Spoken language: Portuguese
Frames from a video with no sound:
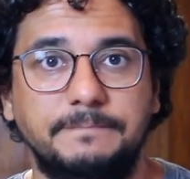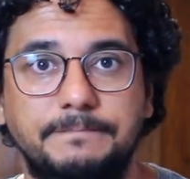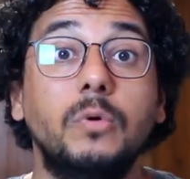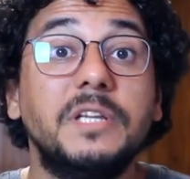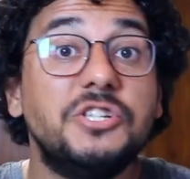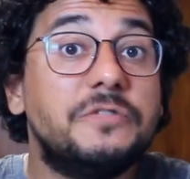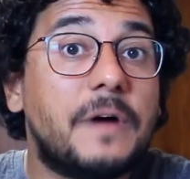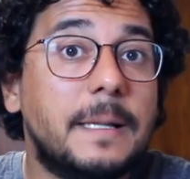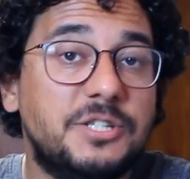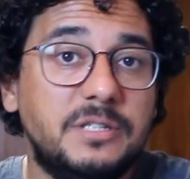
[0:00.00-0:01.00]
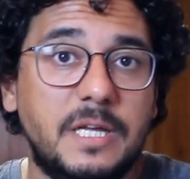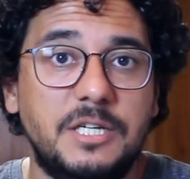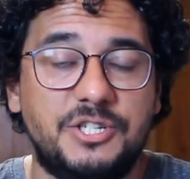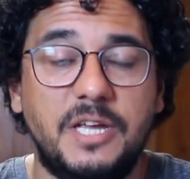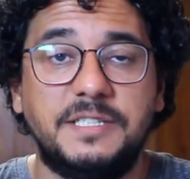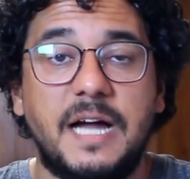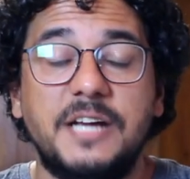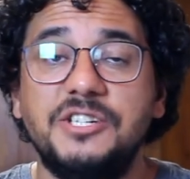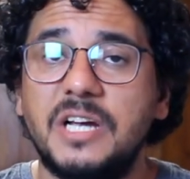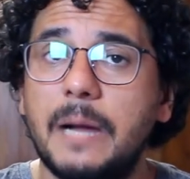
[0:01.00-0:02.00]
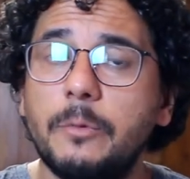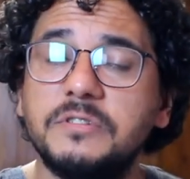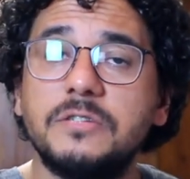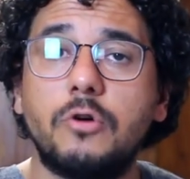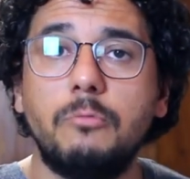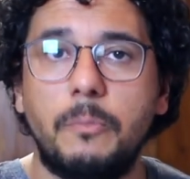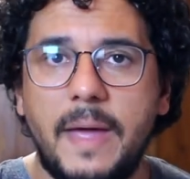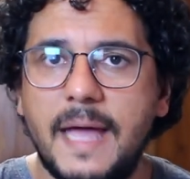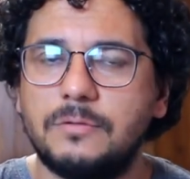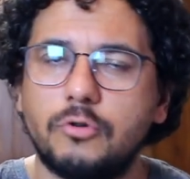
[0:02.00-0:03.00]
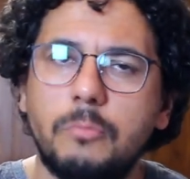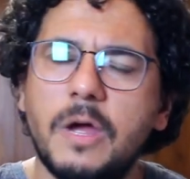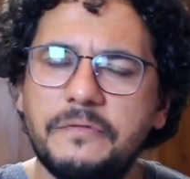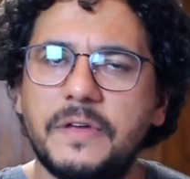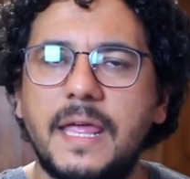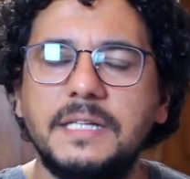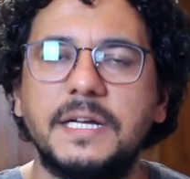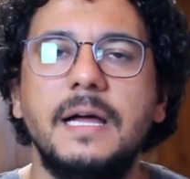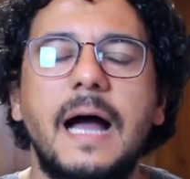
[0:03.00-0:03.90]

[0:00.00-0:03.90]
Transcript: Quando a gente fala de inteligência, a gente acaba usando como método, como referência,